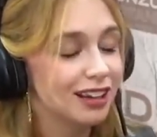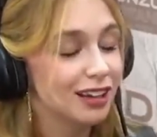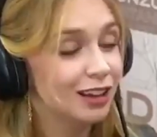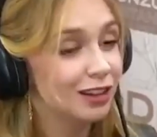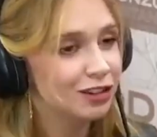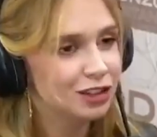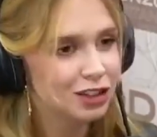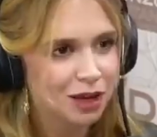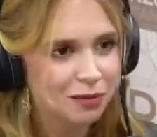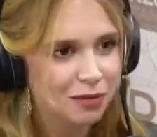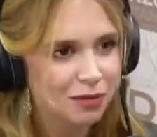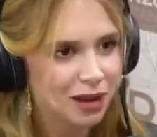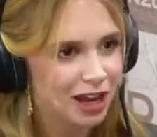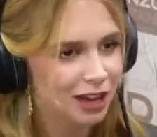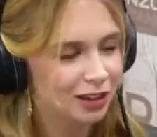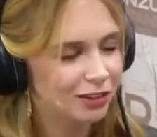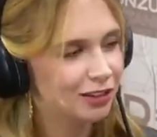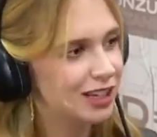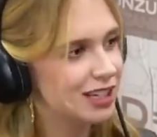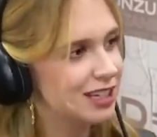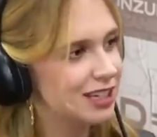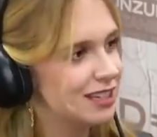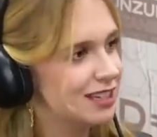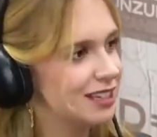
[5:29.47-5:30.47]
E eu tinha
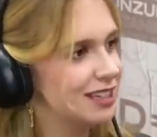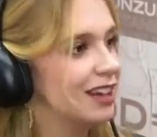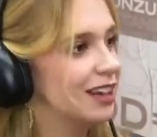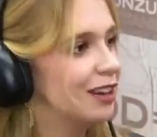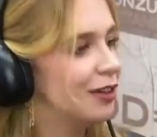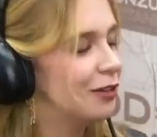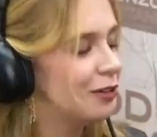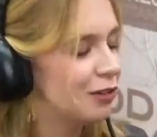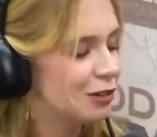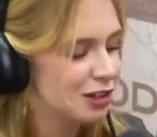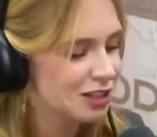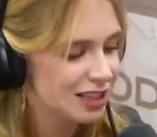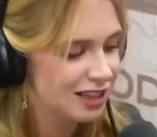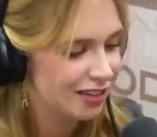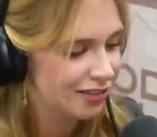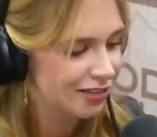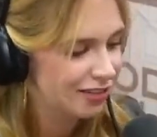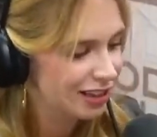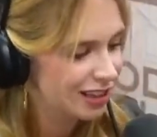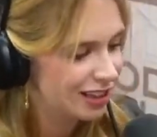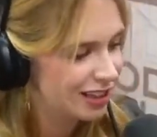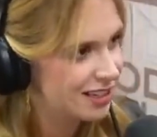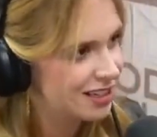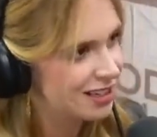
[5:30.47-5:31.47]
amado esse. E ele não
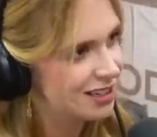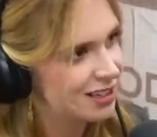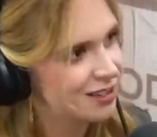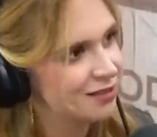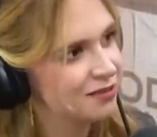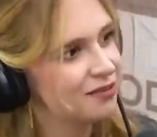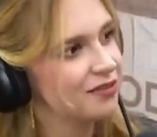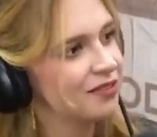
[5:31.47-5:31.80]
gostava desse.